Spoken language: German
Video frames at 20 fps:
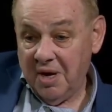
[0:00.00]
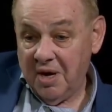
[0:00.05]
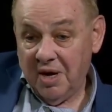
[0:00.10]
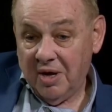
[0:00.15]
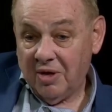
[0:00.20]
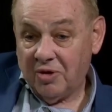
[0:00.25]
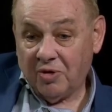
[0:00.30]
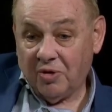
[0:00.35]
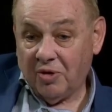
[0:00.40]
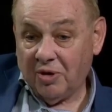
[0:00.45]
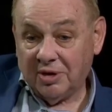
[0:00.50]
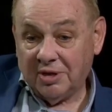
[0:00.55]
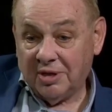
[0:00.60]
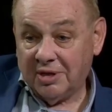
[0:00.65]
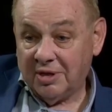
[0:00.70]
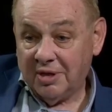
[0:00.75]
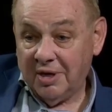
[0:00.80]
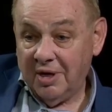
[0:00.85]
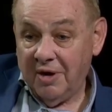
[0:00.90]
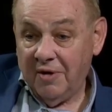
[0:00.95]

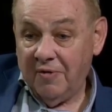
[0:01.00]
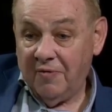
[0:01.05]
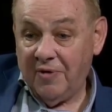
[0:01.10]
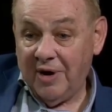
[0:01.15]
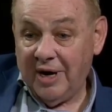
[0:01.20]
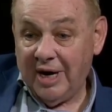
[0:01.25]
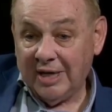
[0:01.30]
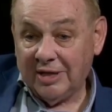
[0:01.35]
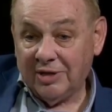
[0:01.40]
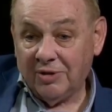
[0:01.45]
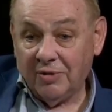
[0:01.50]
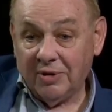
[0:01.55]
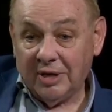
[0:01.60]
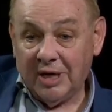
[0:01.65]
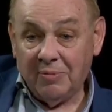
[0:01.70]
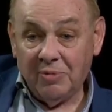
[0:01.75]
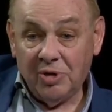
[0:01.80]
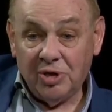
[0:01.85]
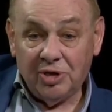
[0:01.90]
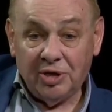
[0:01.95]
trotz Verletzung der
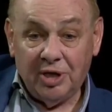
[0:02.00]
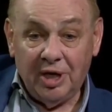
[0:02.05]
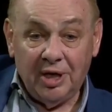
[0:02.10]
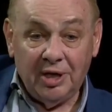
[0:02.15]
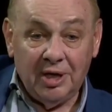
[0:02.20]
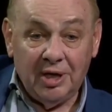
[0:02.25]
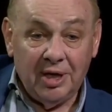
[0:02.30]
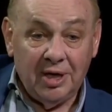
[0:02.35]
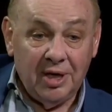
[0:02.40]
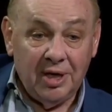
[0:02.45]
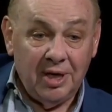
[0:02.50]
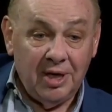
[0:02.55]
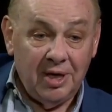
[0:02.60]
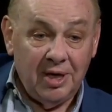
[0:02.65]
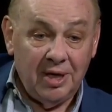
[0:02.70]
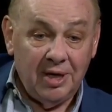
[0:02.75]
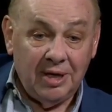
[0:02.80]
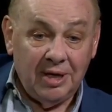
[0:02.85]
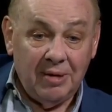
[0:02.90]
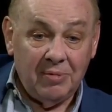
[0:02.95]
bestehenden,
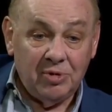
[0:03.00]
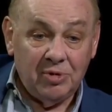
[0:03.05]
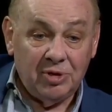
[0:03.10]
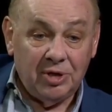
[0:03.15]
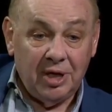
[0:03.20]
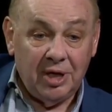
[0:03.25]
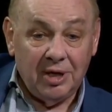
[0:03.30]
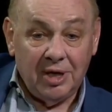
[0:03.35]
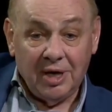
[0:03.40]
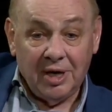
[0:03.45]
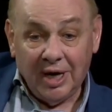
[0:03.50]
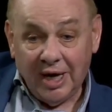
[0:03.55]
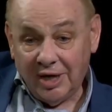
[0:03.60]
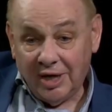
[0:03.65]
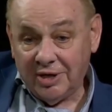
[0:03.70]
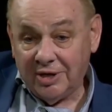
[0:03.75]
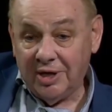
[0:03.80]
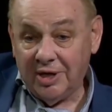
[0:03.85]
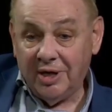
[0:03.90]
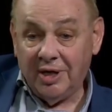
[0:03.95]
äh, der bestehenden
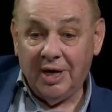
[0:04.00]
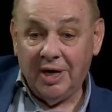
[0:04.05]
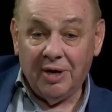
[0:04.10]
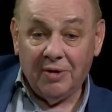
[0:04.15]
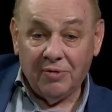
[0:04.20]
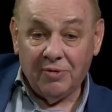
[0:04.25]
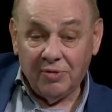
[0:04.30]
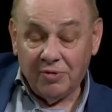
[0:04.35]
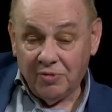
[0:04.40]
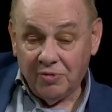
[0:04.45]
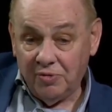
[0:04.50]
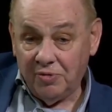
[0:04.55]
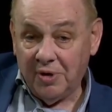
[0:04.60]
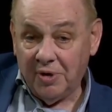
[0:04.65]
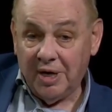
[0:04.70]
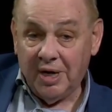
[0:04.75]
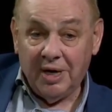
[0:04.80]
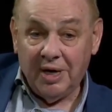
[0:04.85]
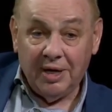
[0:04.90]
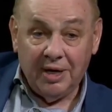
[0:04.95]
Rechte, der Kultur,
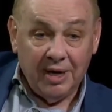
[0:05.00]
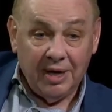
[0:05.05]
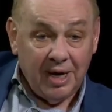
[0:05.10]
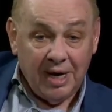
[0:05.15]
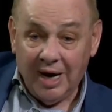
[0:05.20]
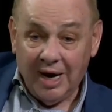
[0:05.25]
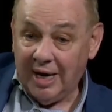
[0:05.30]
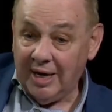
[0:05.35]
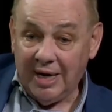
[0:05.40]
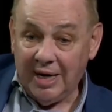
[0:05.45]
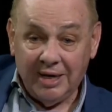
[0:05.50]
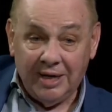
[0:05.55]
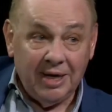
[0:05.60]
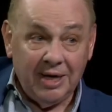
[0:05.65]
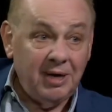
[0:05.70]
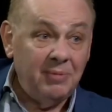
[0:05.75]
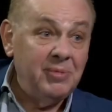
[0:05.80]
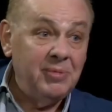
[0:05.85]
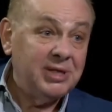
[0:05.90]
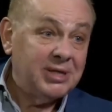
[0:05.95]
äh, all der Dinge,
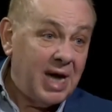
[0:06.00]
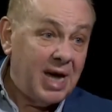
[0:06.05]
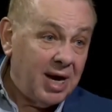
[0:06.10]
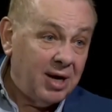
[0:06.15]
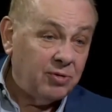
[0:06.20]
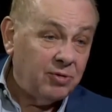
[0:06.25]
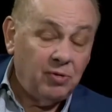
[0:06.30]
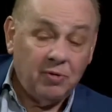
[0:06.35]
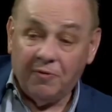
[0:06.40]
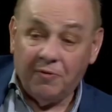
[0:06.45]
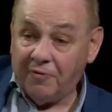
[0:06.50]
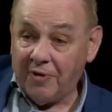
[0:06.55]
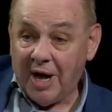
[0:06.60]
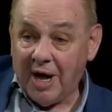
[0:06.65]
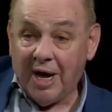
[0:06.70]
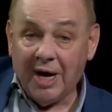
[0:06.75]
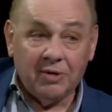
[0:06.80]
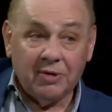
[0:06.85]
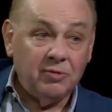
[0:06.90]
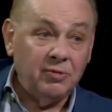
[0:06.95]
Missachtung,
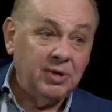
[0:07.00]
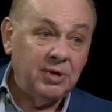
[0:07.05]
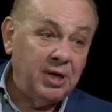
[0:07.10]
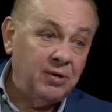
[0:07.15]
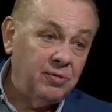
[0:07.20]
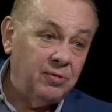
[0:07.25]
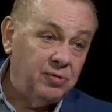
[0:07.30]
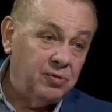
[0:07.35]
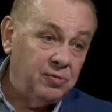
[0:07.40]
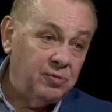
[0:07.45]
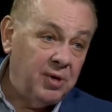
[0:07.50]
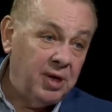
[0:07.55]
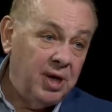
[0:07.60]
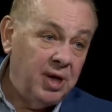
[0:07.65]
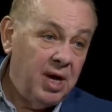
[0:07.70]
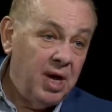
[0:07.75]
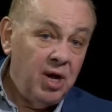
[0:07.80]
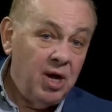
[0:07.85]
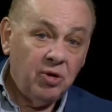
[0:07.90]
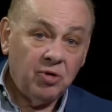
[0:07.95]
Verachtung der Kultur,
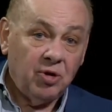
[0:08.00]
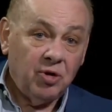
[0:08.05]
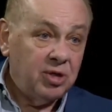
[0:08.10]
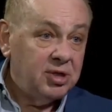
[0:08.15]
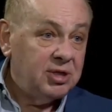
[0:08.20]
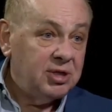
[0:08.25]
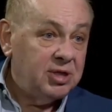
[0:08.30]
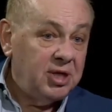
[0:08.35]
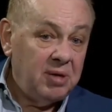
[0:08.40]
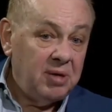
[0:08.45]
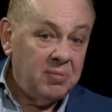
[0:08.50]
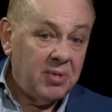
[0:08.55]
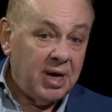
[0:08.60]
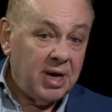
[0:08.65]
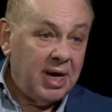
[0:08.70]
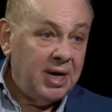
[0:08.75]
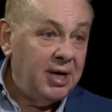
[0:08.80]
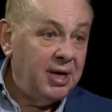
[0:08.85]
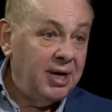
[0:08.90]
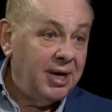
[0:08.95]
trotzdem
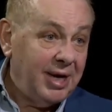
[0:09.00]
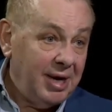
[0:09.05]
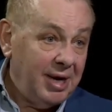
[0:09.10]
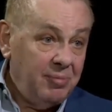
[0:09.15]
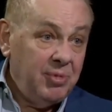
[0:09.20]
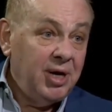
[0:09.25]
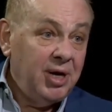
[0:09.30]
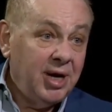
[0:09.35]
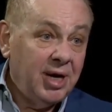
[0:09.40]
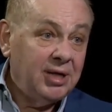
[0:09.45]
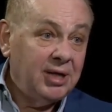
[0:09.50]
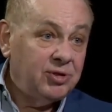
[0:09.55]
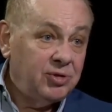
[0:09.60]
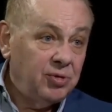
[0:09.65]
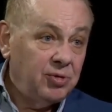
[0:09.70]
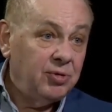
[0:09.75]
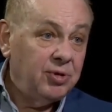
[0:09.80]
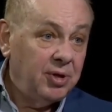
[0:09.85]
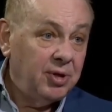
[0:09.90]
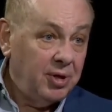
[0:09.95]
keine
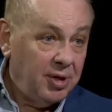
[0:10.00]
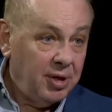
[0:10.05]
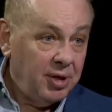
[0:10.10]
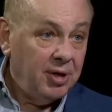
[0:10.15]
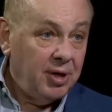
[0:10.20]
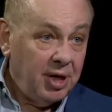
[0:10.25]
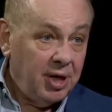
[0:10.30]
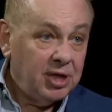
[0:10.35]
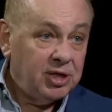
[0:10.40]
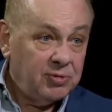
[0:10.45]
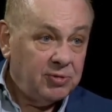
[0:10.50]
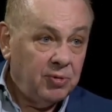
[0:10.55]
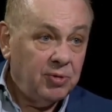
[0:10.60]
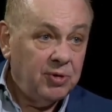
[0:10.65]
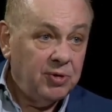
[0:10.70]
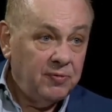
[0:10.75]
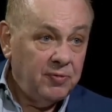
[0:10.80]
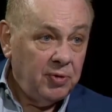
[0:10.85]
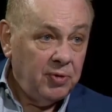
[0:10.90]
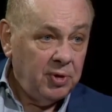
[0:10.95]
Remigration
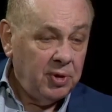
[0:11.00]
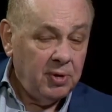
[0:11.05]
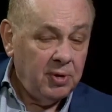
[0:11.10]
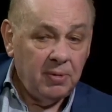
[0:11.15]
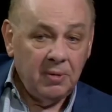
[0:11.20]
erzwungen wird